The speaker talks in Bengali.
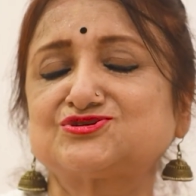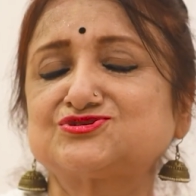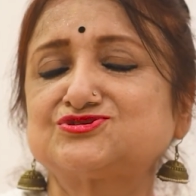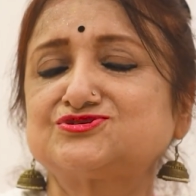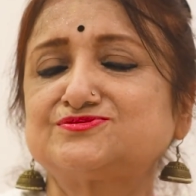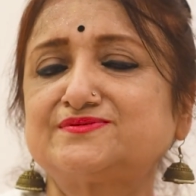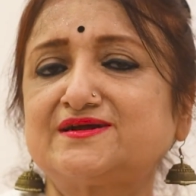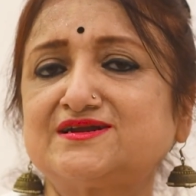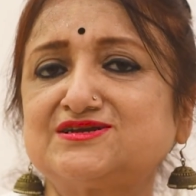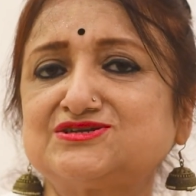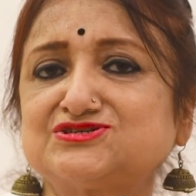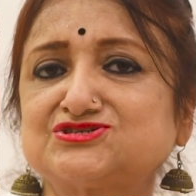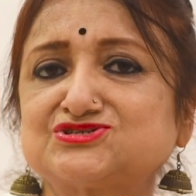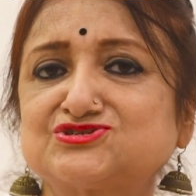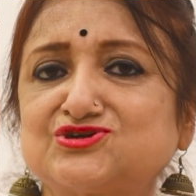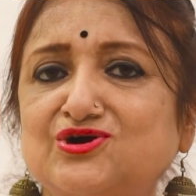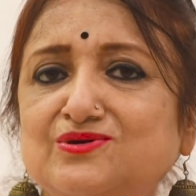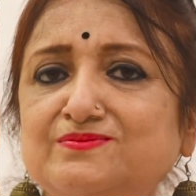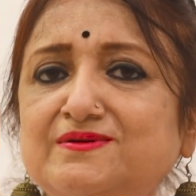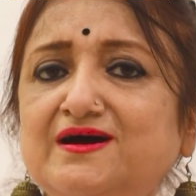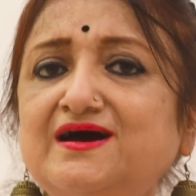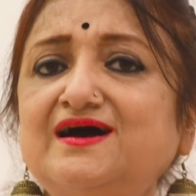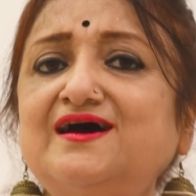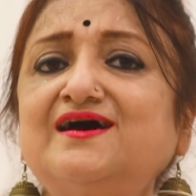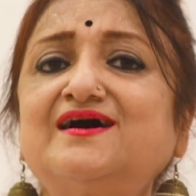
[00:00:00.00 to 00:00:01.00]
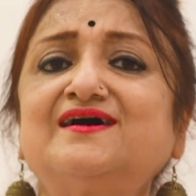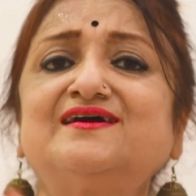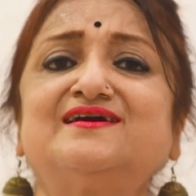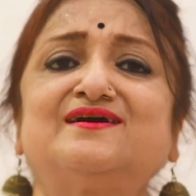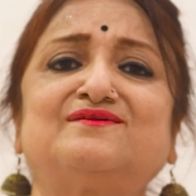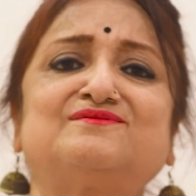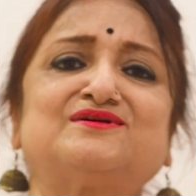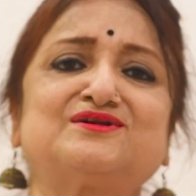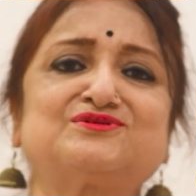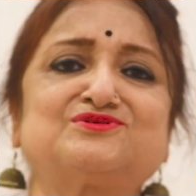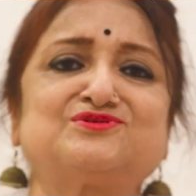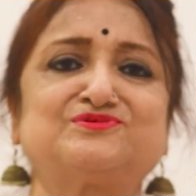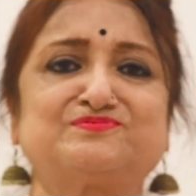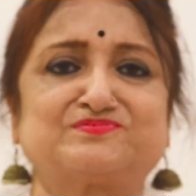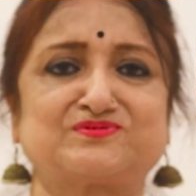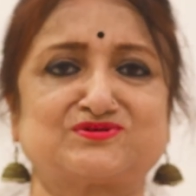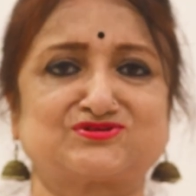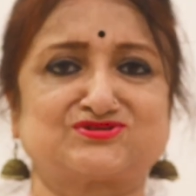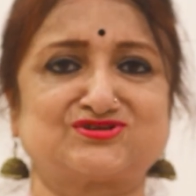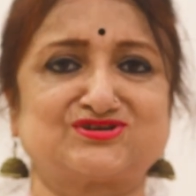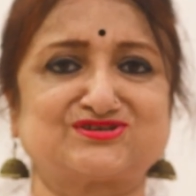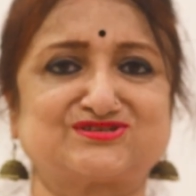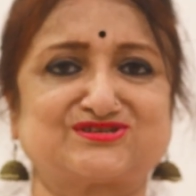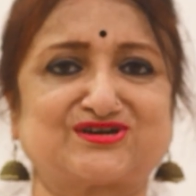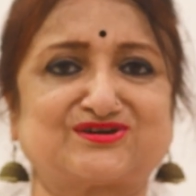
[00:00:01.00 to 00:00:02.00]
শ্বশুরবাড়ির সবাই আমার খুব
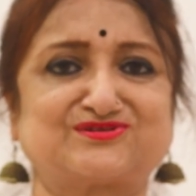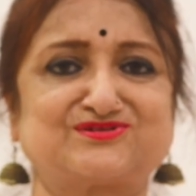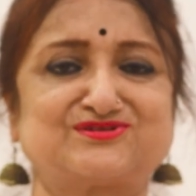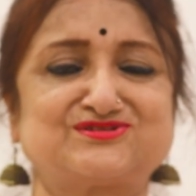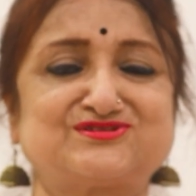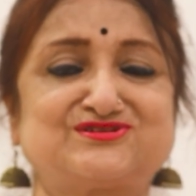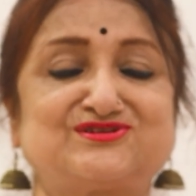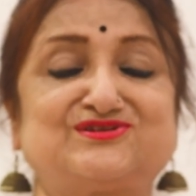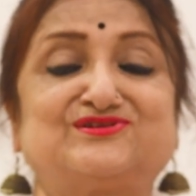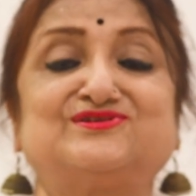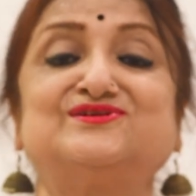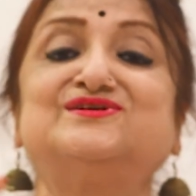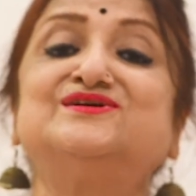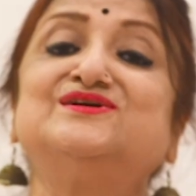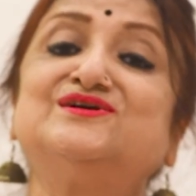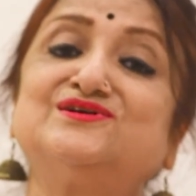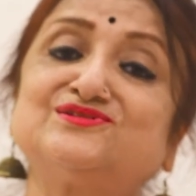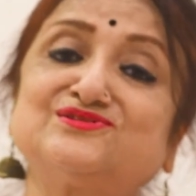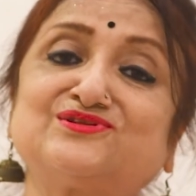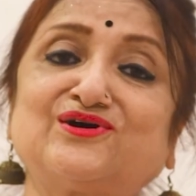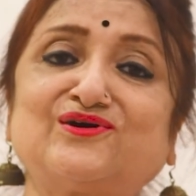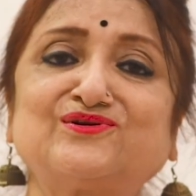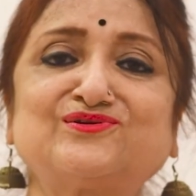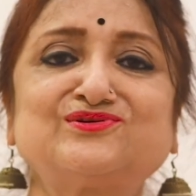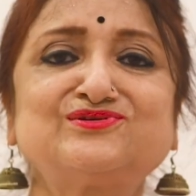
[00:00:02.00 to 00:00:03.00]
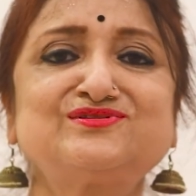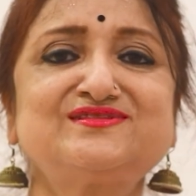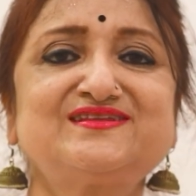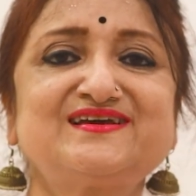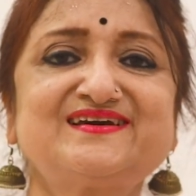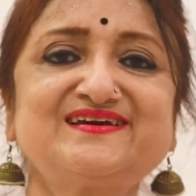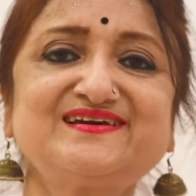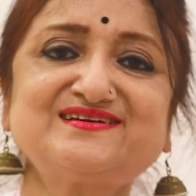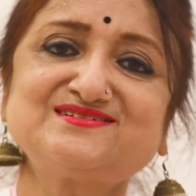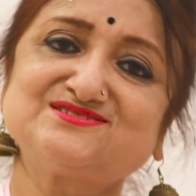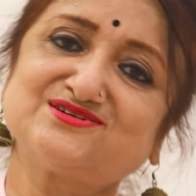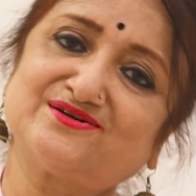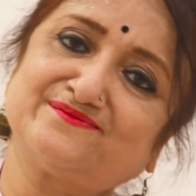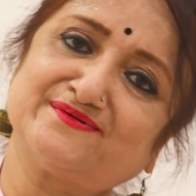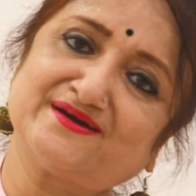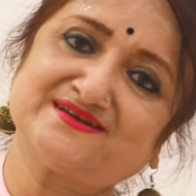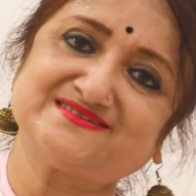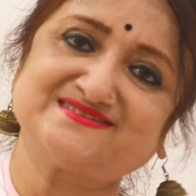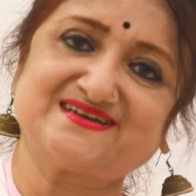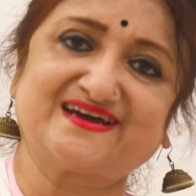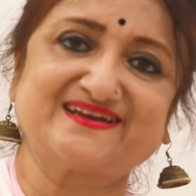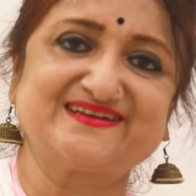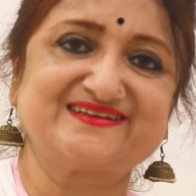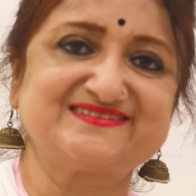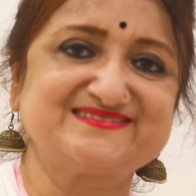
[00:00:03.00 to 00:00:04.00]
প্রশংসা করেছিল তখন থেকেই সবাই
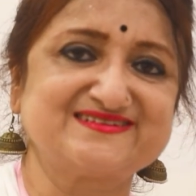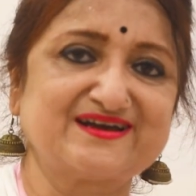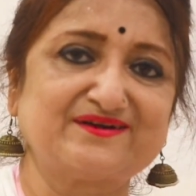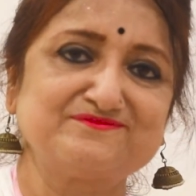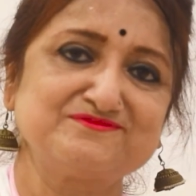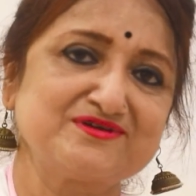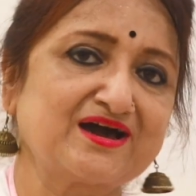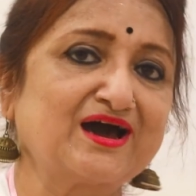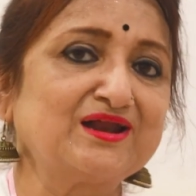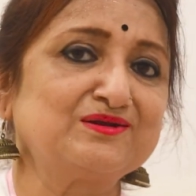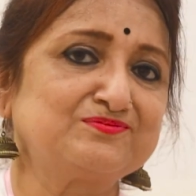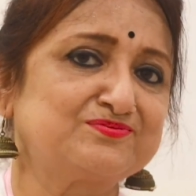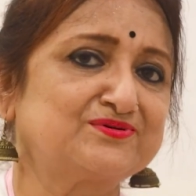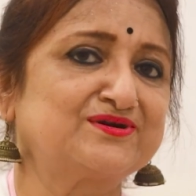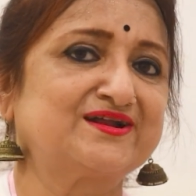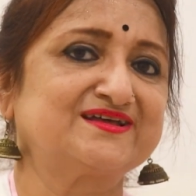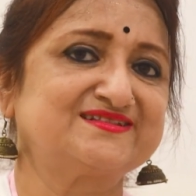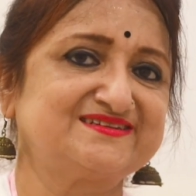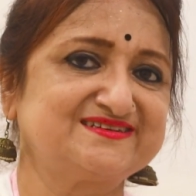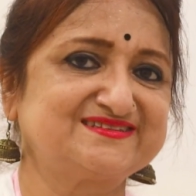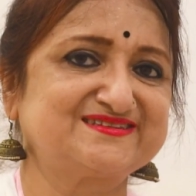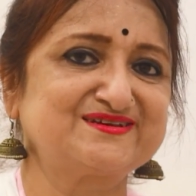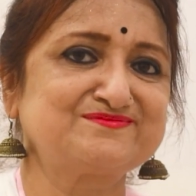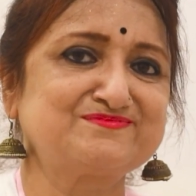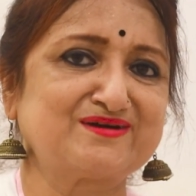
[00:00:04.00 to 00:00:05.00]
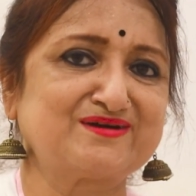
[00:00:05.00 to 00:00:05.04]
জানে যে আমি আলপনা দিতে